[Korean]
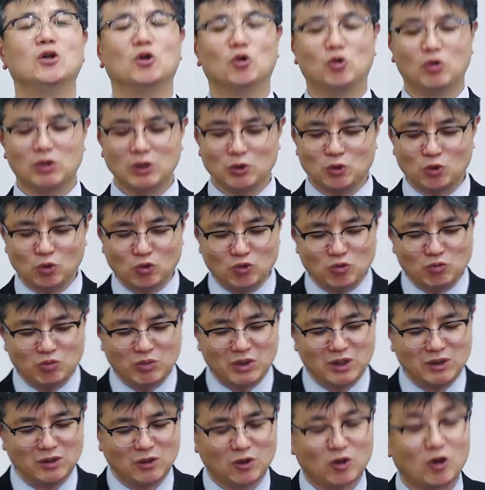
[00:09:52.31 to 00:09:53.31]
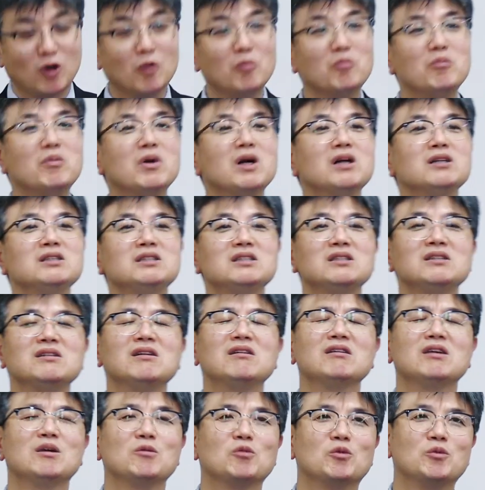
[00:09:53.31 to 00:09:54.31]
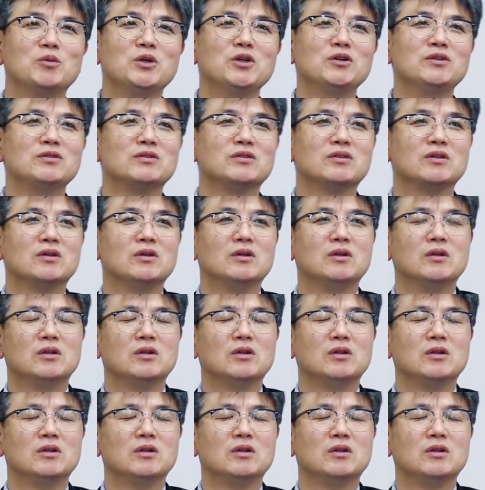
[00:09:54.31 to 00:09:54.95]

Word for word: 우리가 조금만 건방지게 생각해보면